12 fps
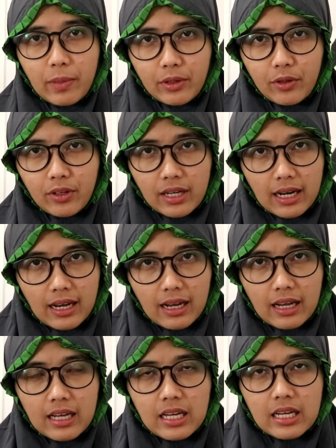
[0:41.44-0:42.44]
orang
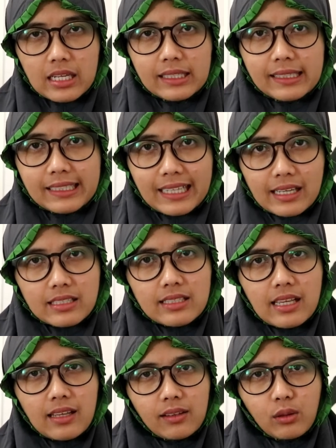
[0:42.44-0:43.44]
dengan
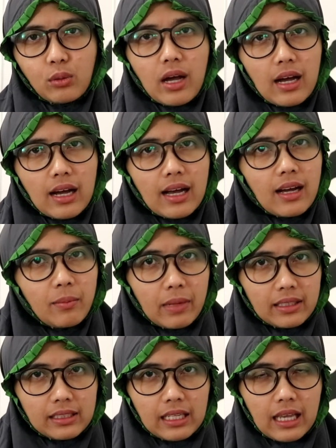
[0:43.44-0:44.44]
satu angka
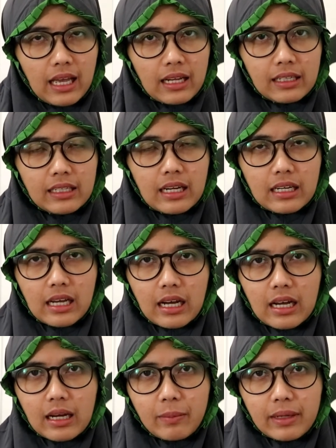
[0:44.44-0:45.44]
kematian dan
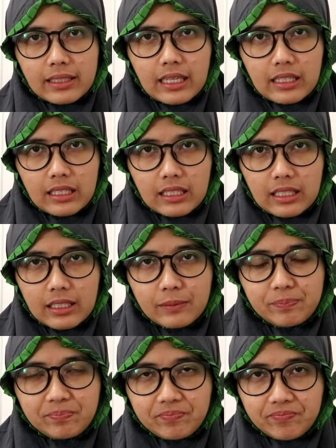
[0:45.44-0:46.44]
angka kematian
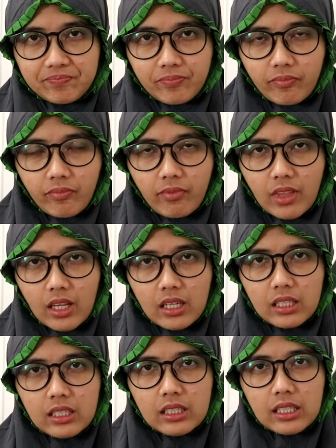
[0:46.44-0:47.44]
ini
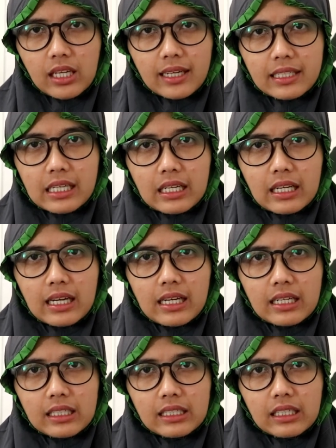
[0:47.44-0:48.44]
ini
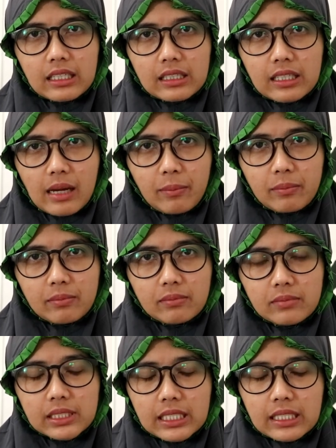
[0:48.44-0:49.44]
adalah ya, yang
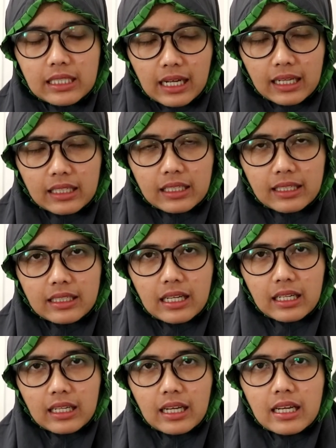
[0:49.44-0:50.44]
meninggal
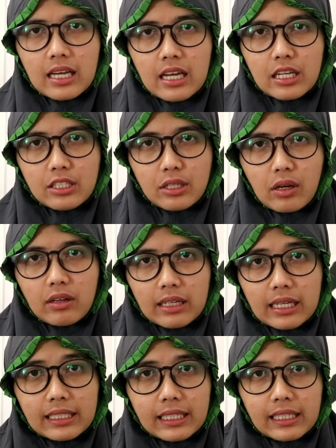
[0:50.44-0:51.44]
adalah
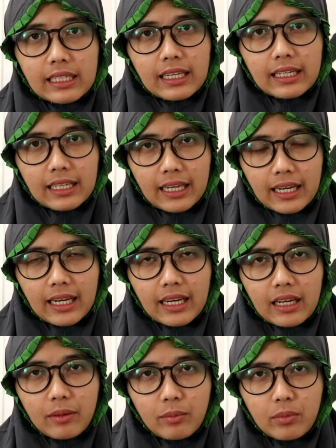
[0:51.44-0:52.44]
seorang
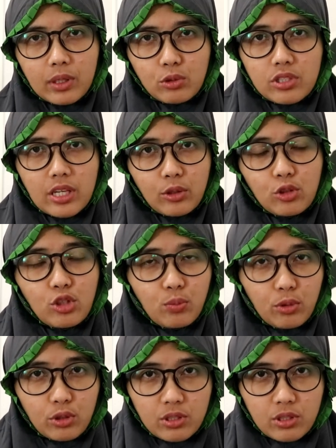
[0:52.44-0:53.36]
nenek-nenek berusia 79